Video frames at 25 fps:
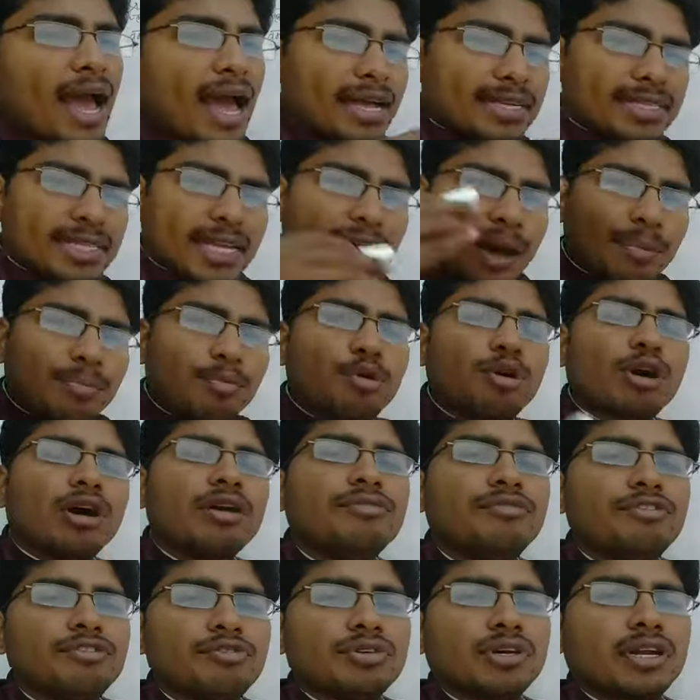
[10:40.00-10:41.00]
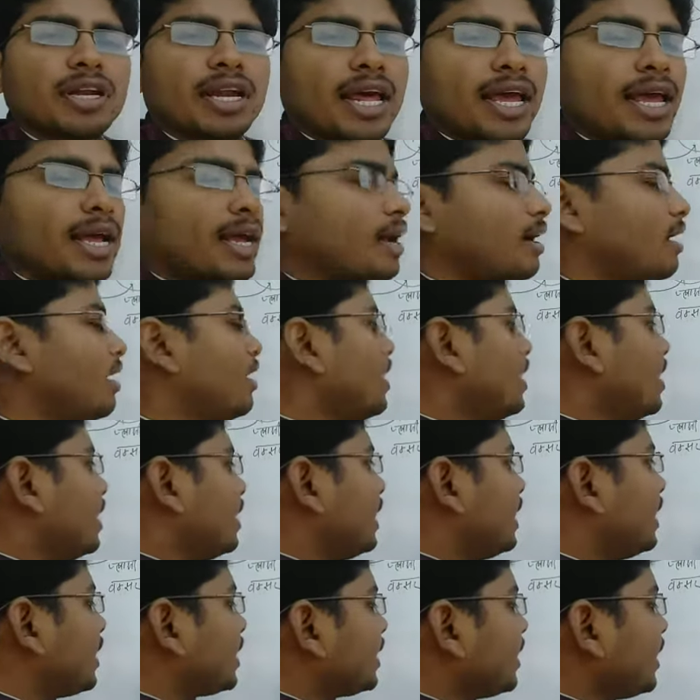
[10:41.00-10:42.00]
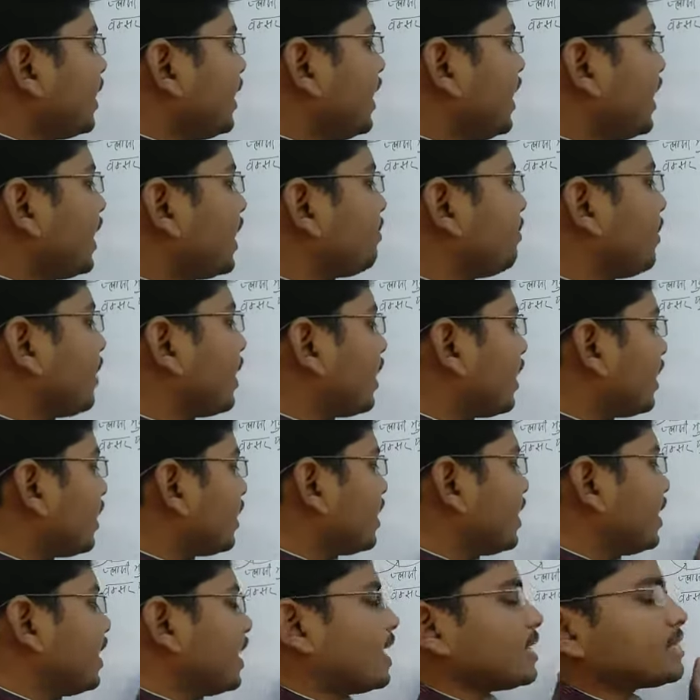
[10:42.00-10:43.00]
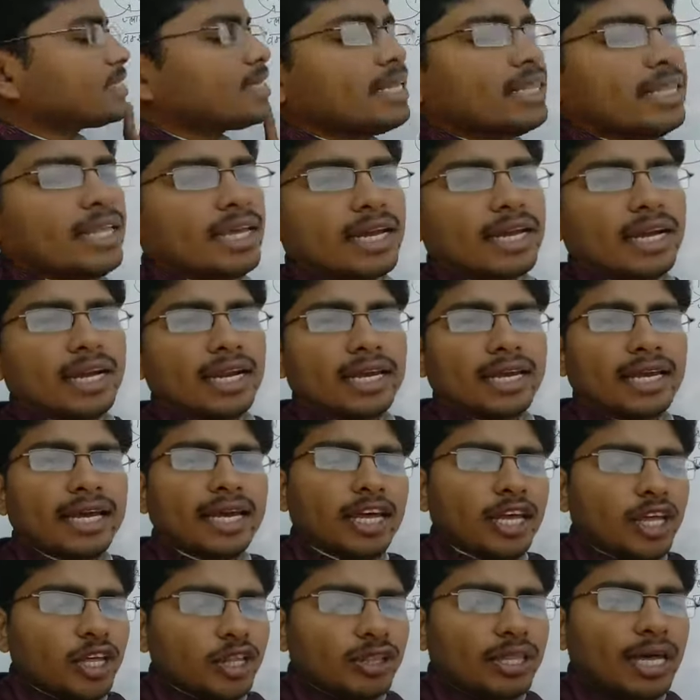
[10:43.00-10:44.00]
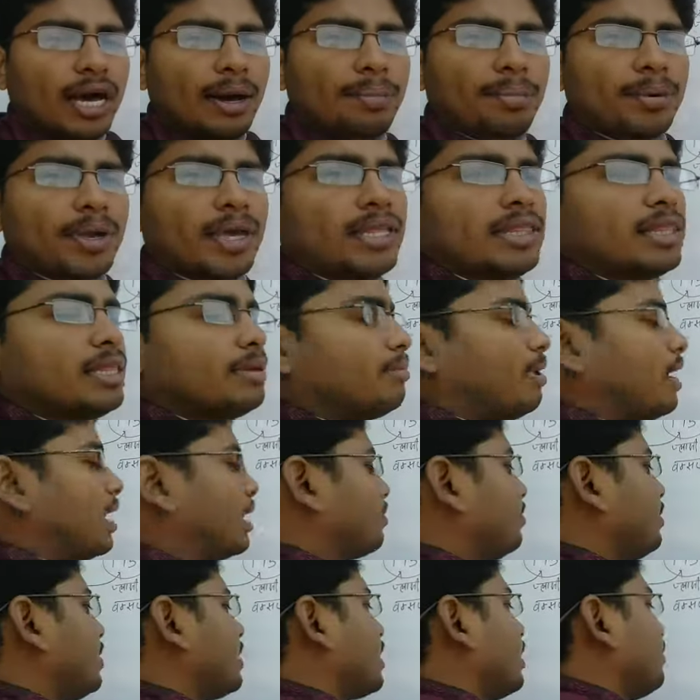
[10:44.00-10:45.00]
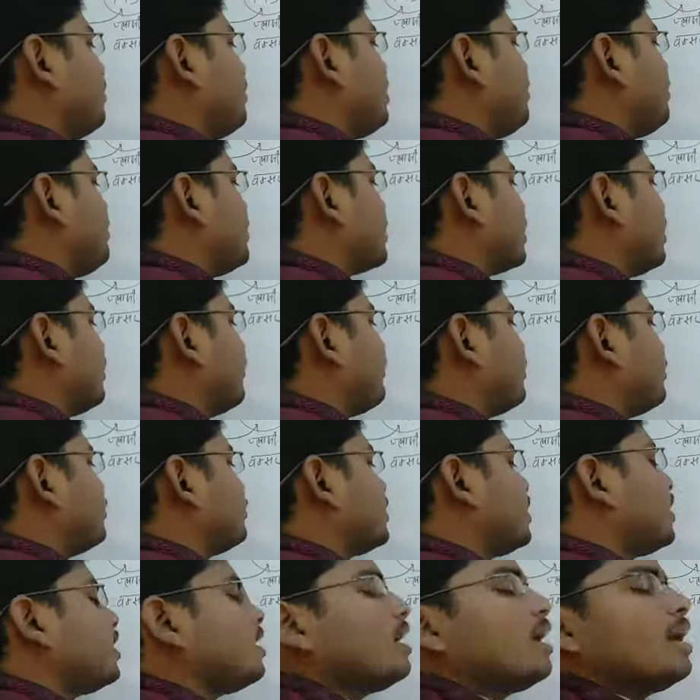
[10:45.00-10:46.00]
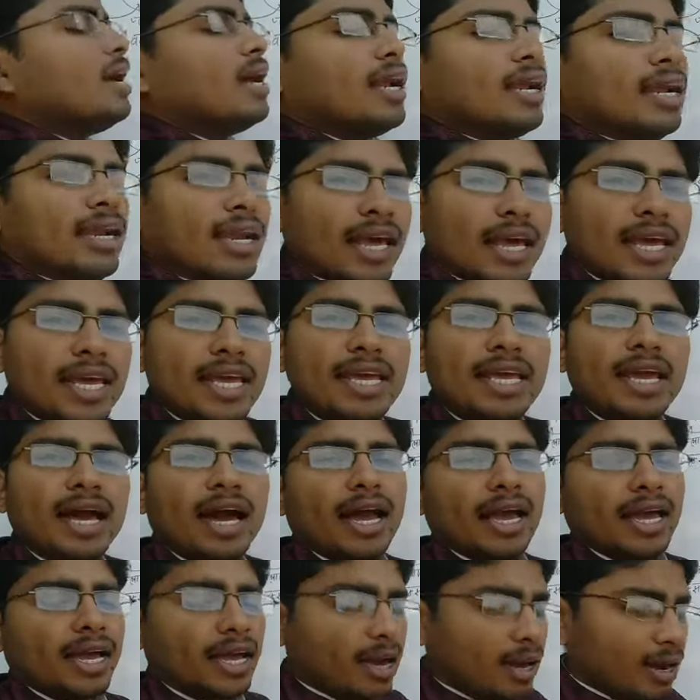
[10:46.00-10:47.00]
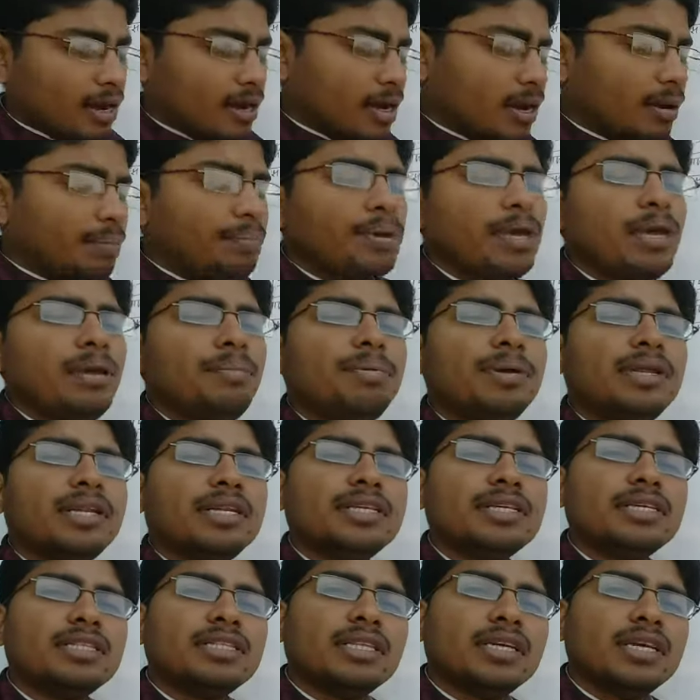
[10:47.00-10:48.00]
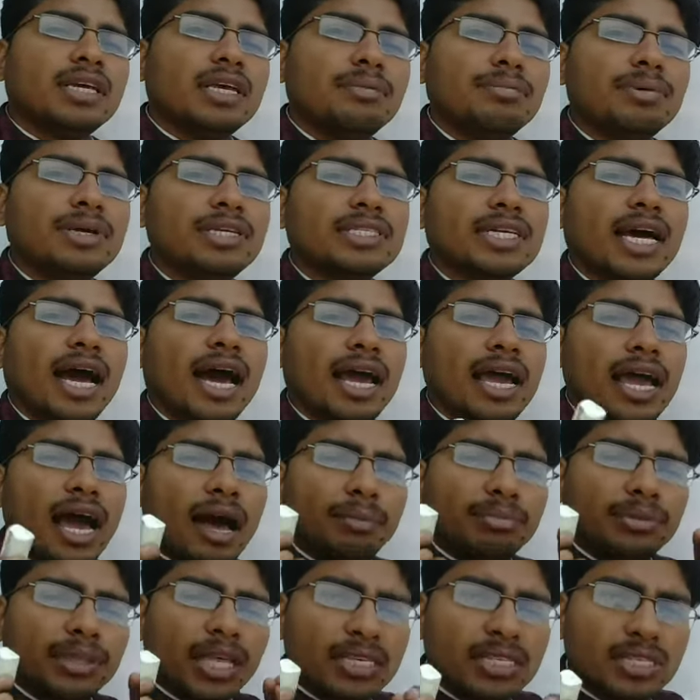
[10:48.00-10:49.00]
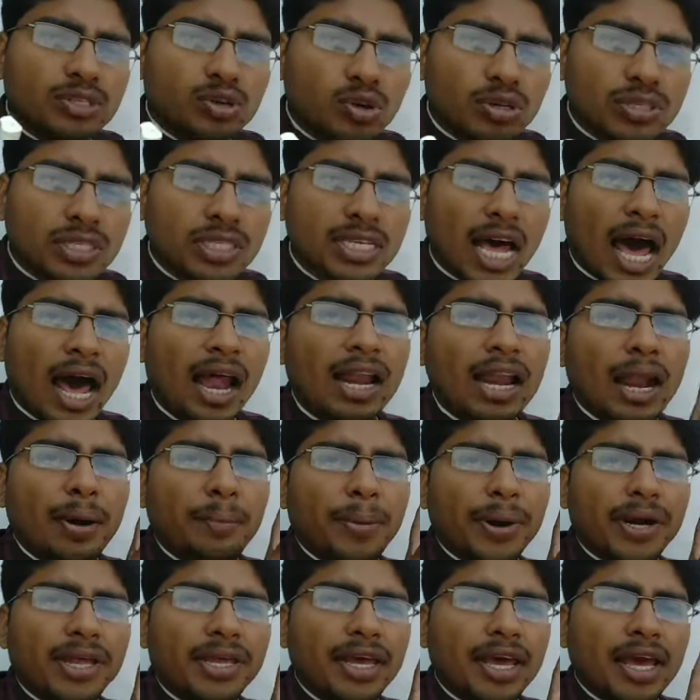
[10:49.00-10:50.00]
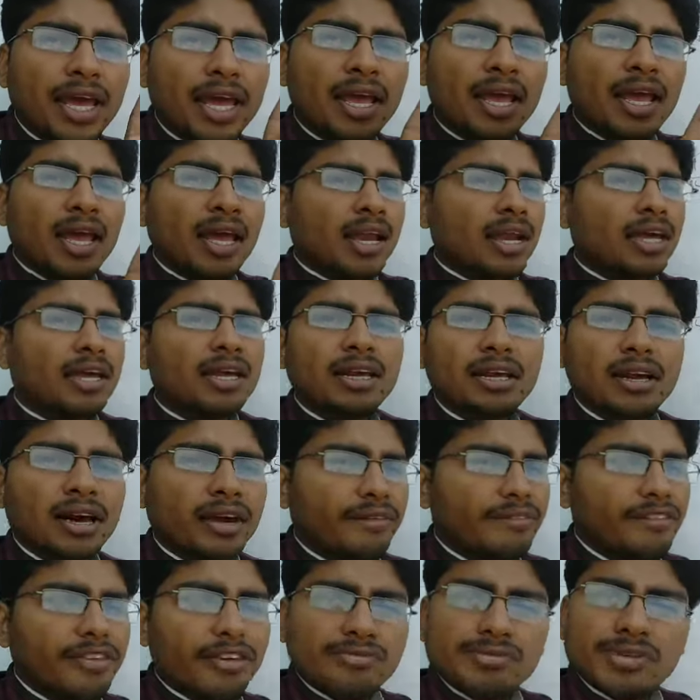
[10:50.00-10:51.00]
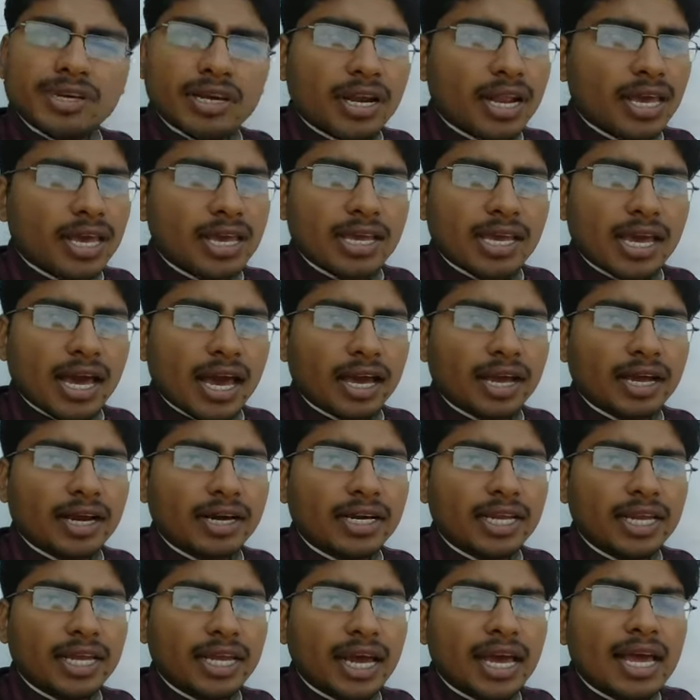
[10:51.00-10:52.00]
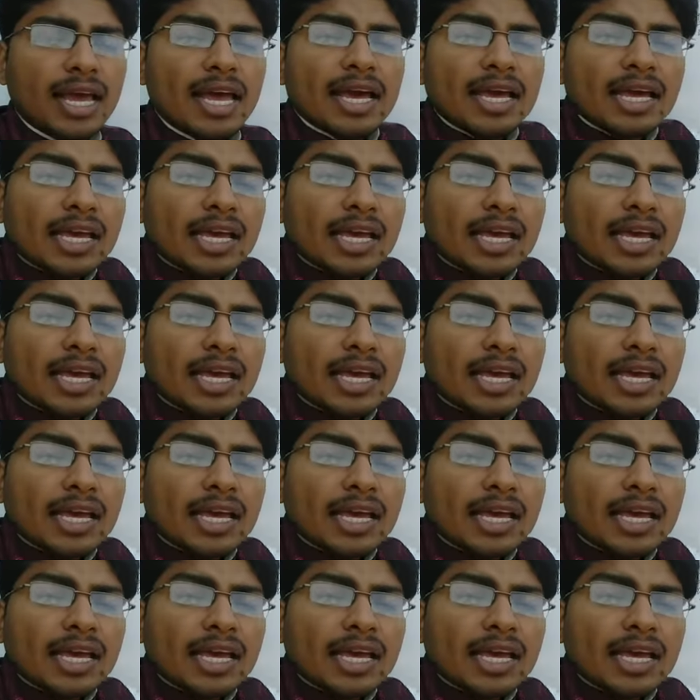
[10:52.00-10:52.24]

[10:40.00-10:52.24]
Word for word: ऐसे आपको कन्फ्यूजन रहेगा लेकिन एक बार अगर ऐसे देख लेंगे तो आपके दिमाग में कभी भी कन्फ्यूजन नहीं आएगा कभी भी ज़िंदगी में चाहे आप दसों साल ना पढ़िए लेकिन कन्फ्यूजन नहीं आएगा ठीक है